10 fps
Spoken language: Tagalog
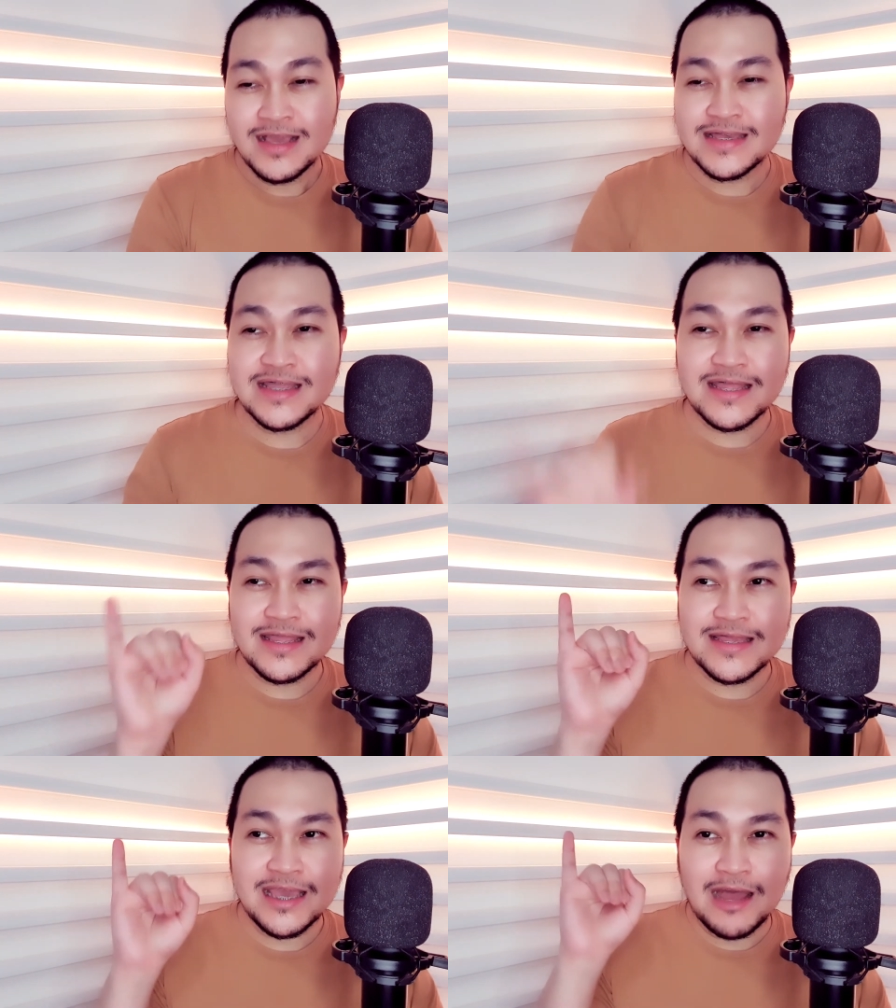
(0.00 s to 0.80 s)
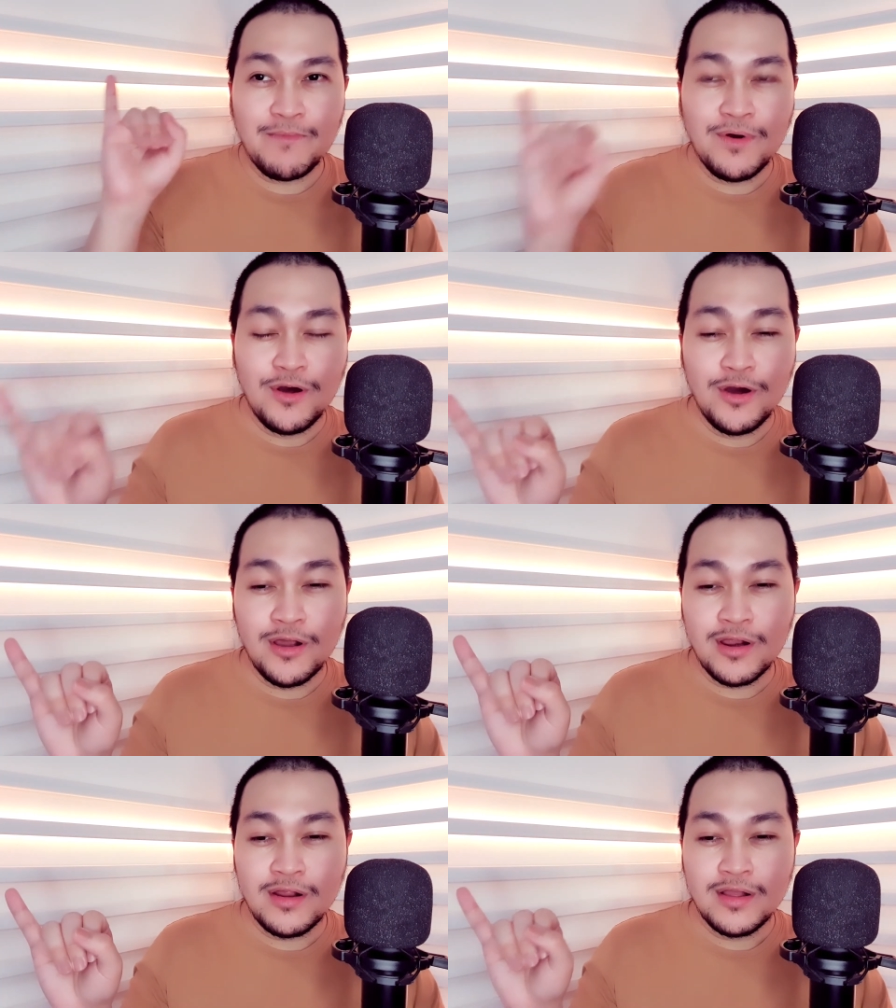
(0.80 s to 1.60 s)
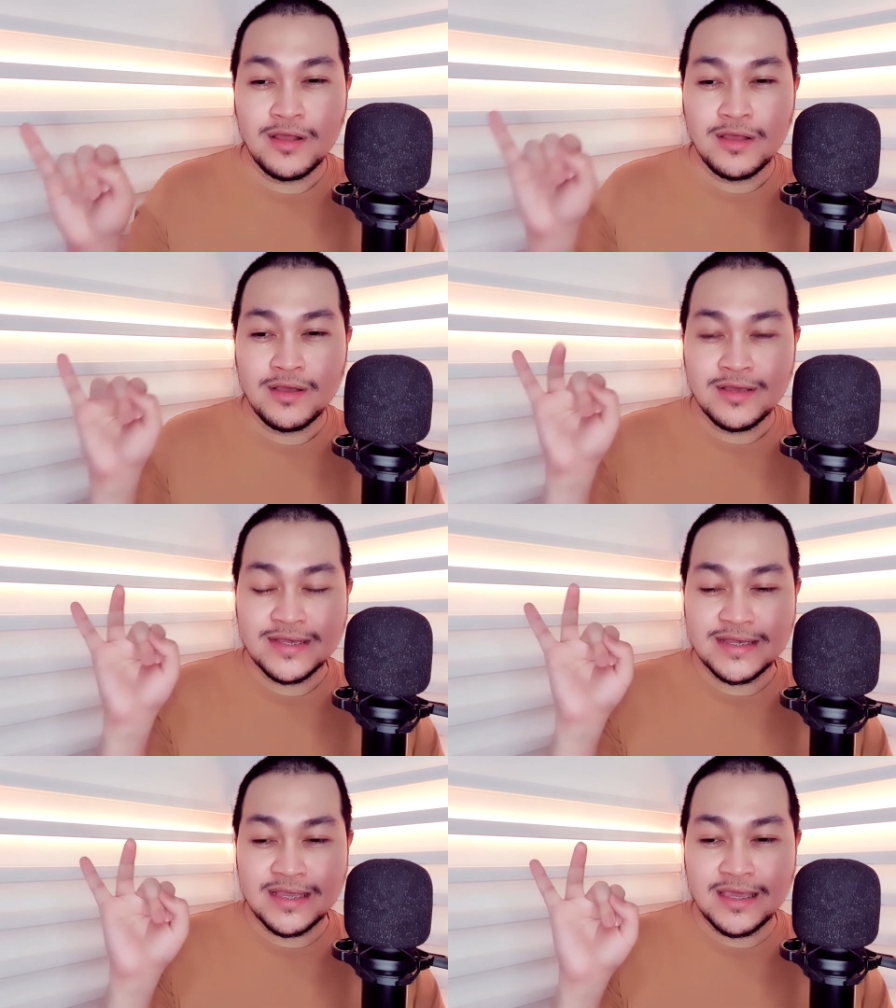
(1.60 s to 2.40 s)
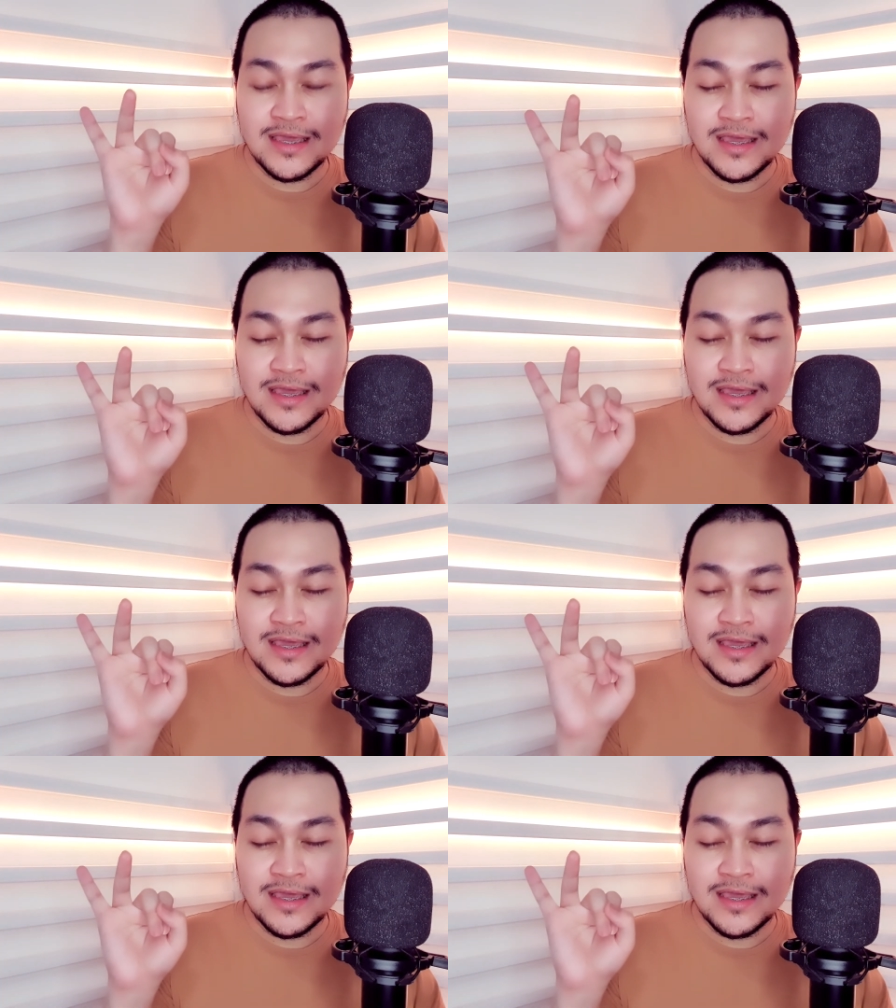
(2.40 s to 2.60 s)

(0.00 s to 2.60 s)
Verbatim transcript: si, si Amor, si